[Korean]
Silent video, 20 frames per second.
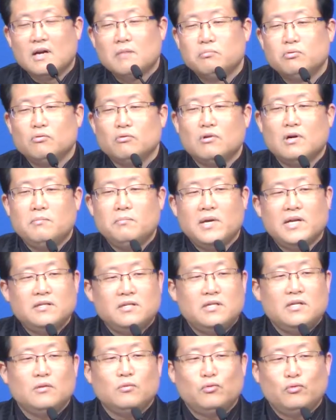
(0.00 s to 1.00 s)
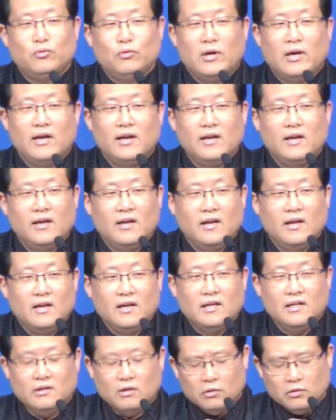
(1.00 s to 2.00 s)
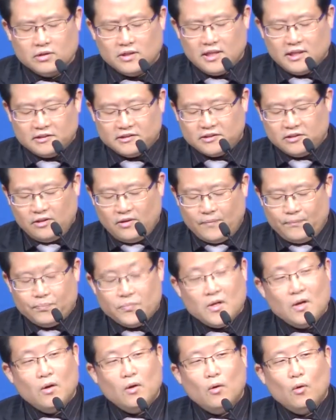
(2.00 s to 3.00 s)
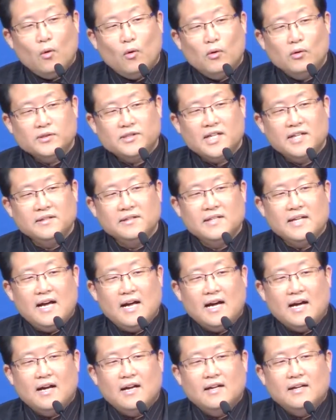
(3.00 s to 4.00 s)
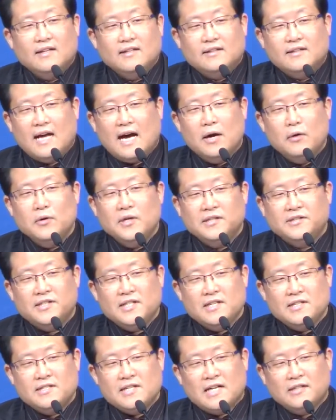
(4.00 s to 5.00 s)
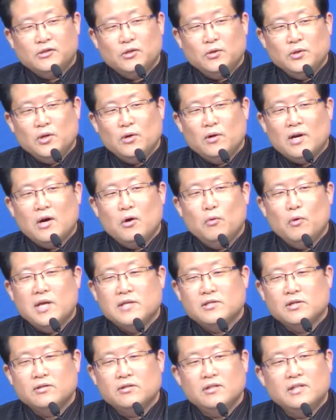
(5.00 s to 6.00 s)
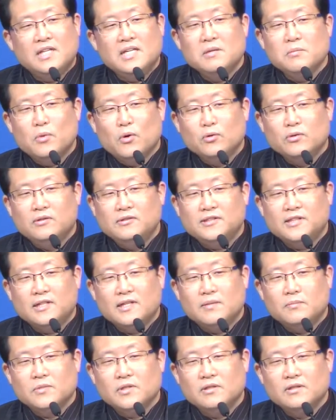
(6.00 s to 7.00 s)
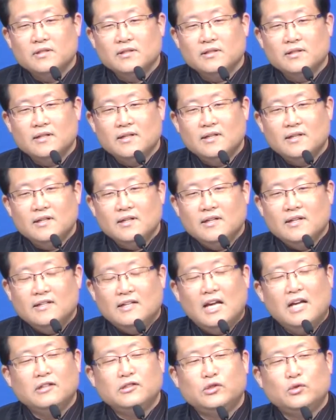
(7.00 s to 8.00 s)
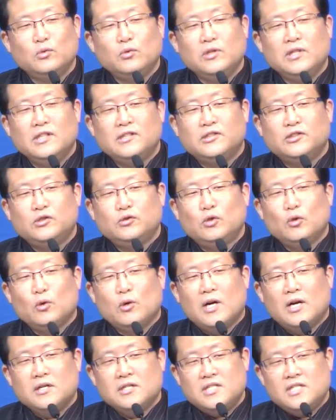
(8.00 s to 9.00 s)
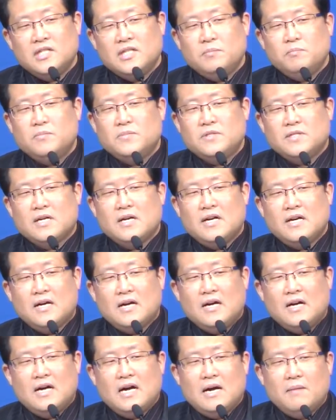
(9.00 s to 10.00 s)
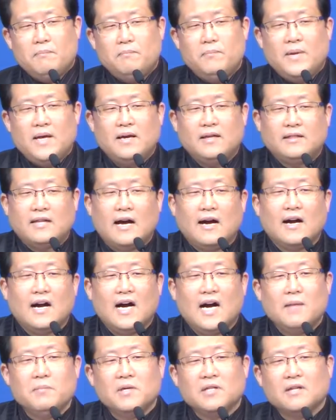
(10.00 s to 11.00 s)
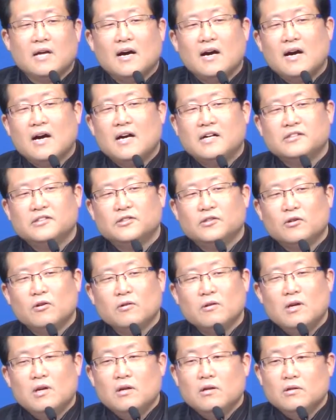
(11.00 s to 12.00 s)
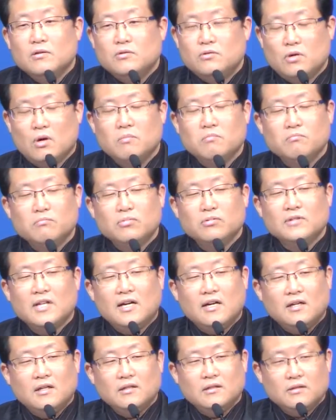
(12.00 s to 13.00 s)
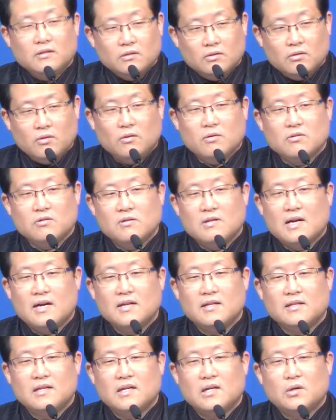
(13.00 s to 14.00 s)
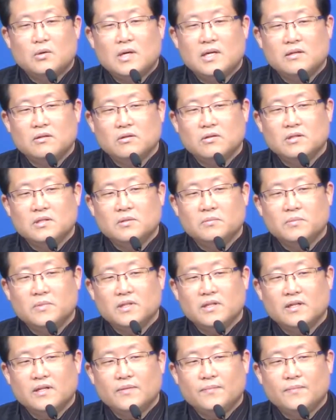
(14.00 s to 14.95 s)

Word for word: 불과 며칠 후에 여기에서 호산나 다윗의 자손이오라고 외쳤던 이 모든 사람들은 예수 그리스도가 십자가 앞에 다가가면 다가갈수록 전부 다 떨어져 나간다라고 하는 것입니다.